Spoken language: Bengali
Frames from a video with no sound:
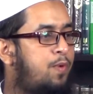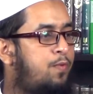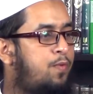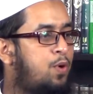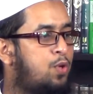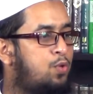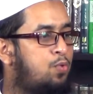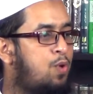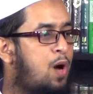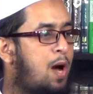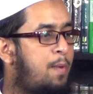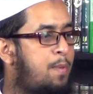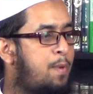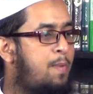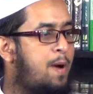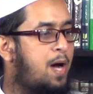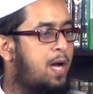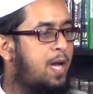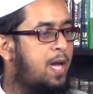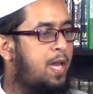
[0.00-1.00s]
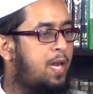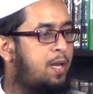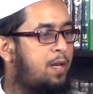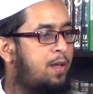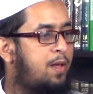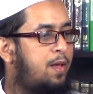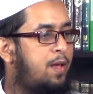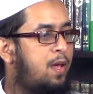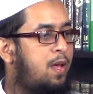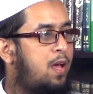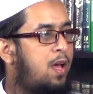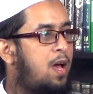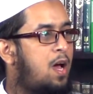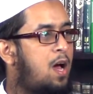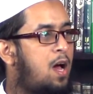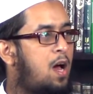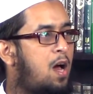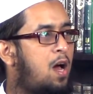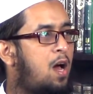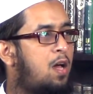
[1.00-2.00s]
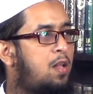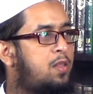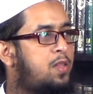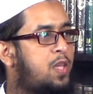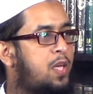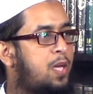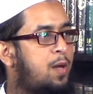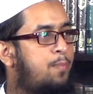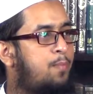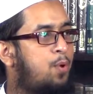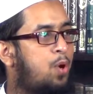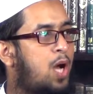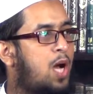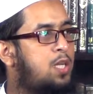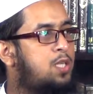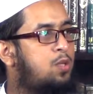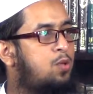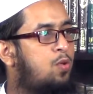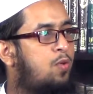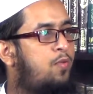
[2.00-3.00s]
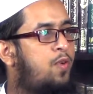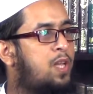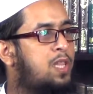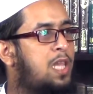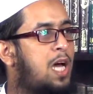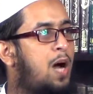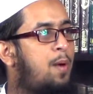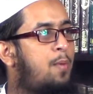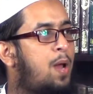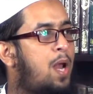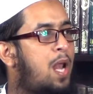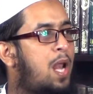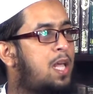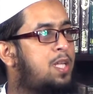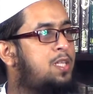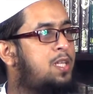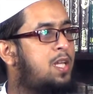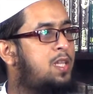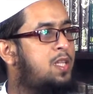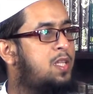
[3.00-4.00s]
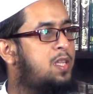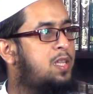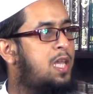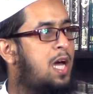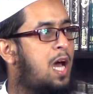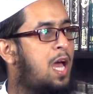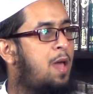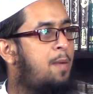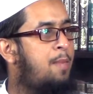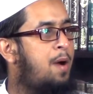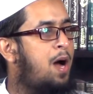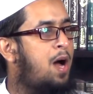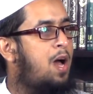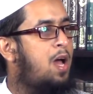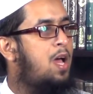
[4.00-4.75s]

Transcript: ফতুয়া বিভাগের থেকে প্রকাশিত ফতাওয়াল দা দায়মা